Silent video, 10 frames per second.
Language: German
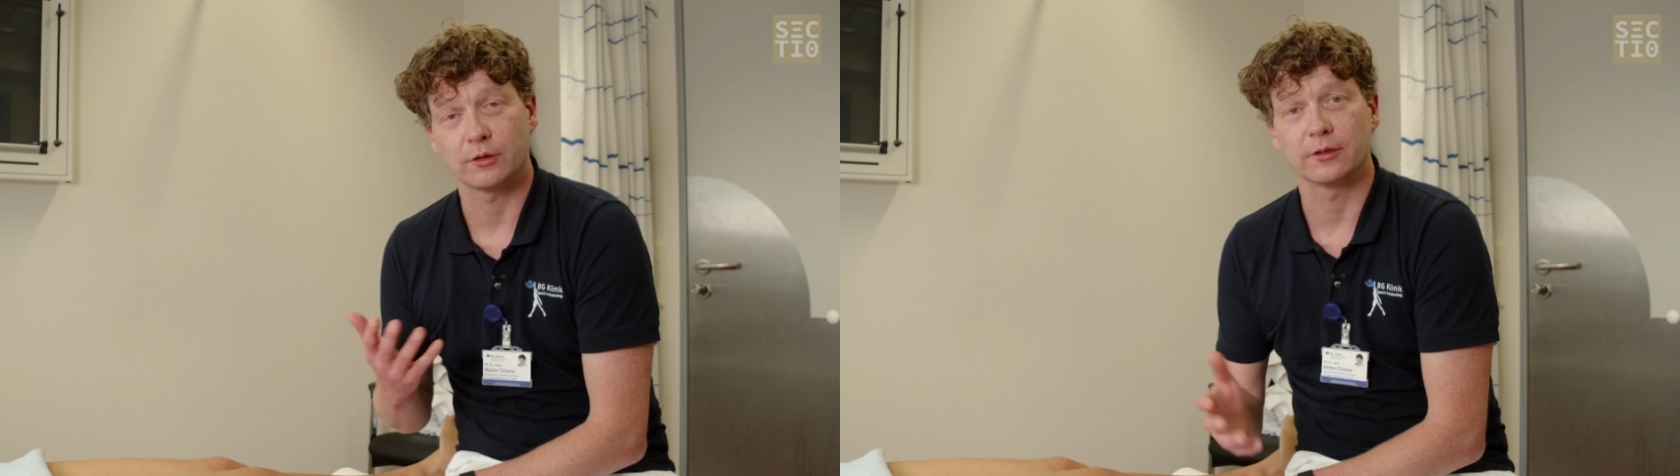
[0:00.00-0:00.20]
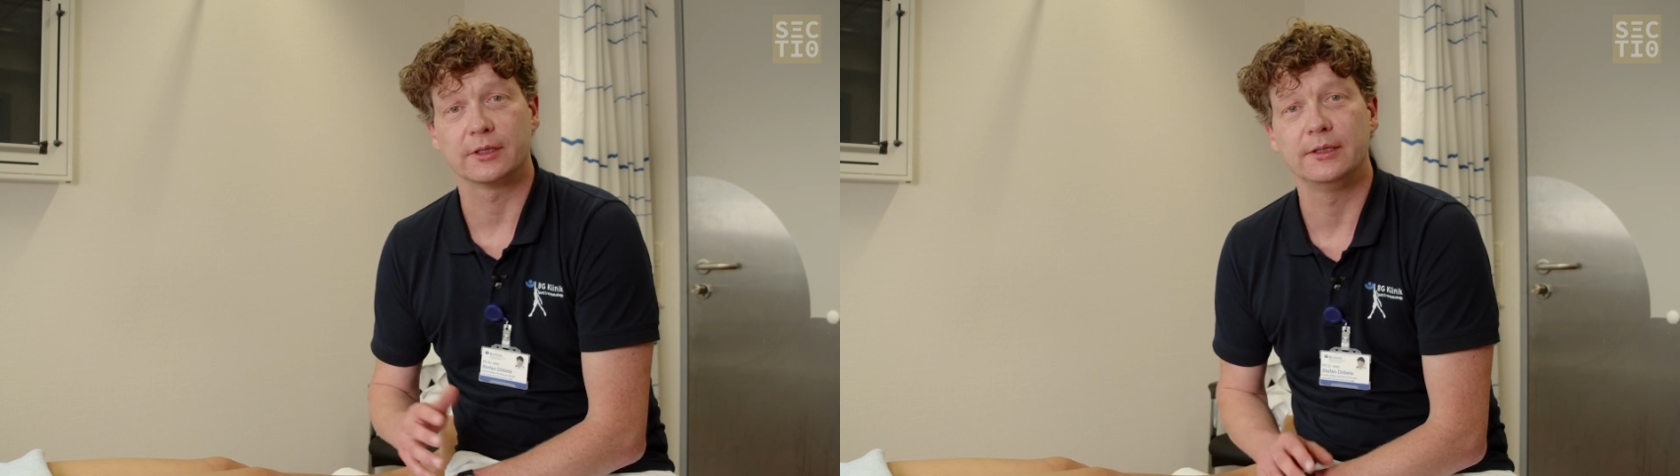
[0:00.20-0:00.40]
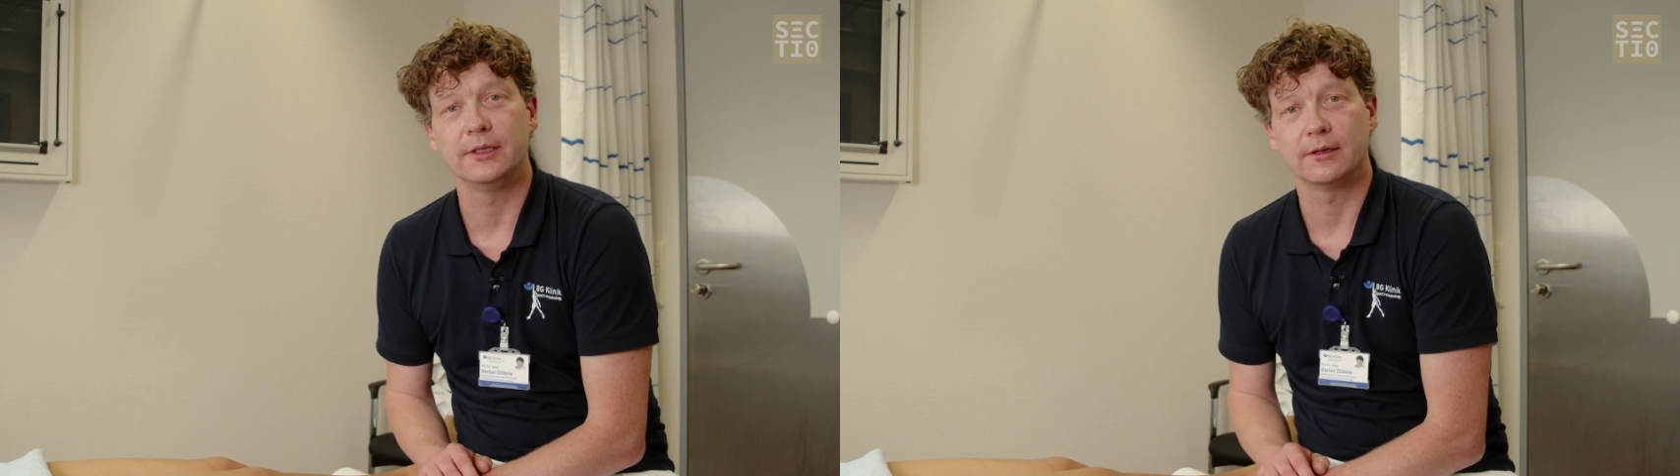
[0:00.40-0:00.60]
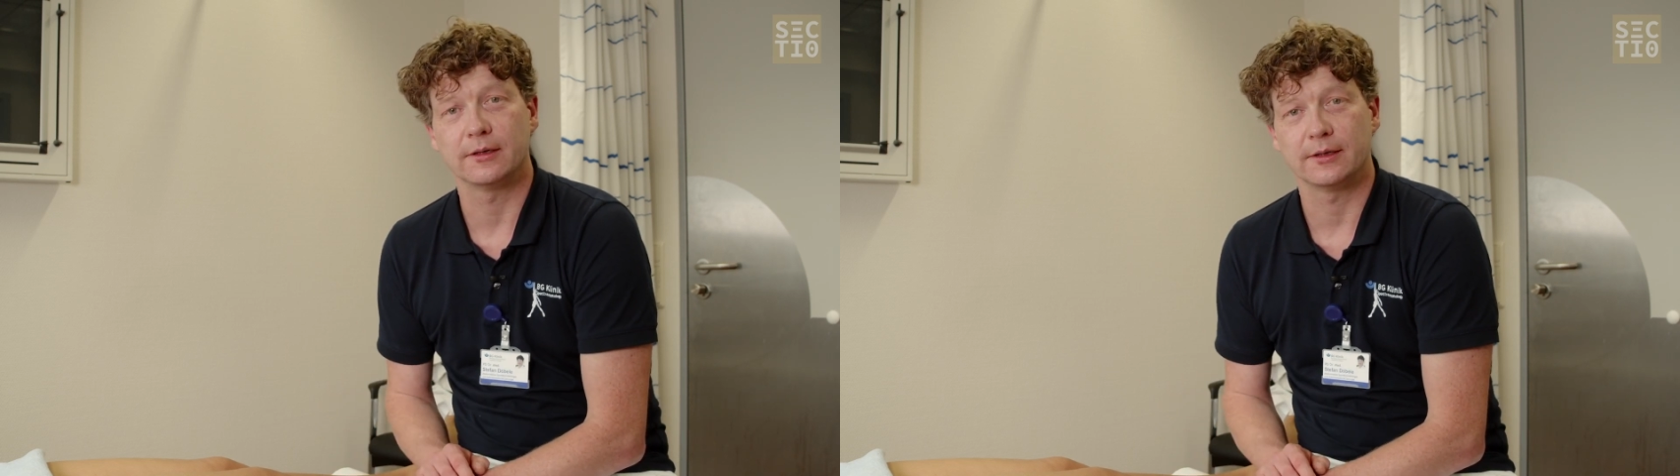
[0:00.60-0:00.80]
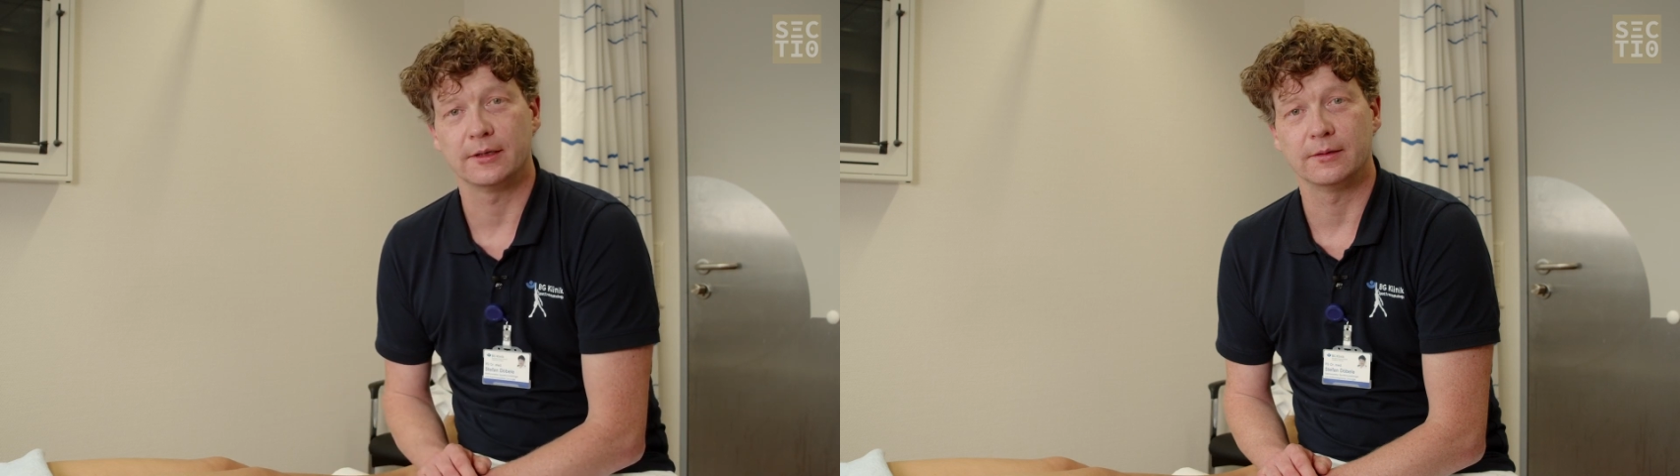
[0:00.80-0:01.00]
oder ein Knie
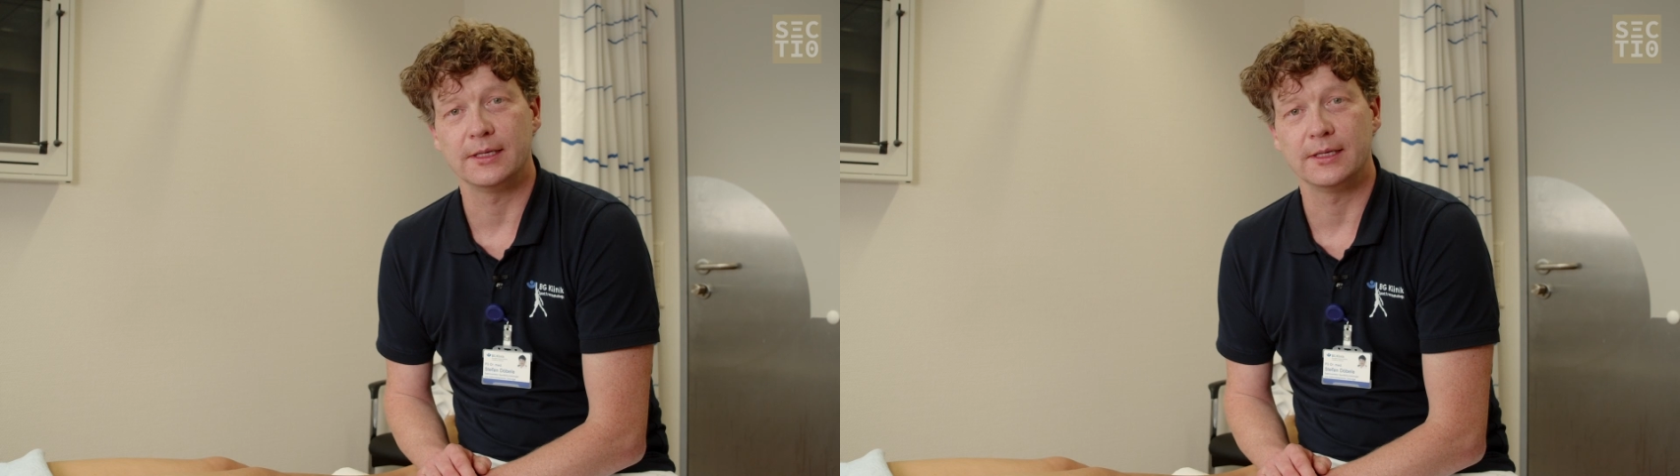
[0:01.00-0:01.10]
äh,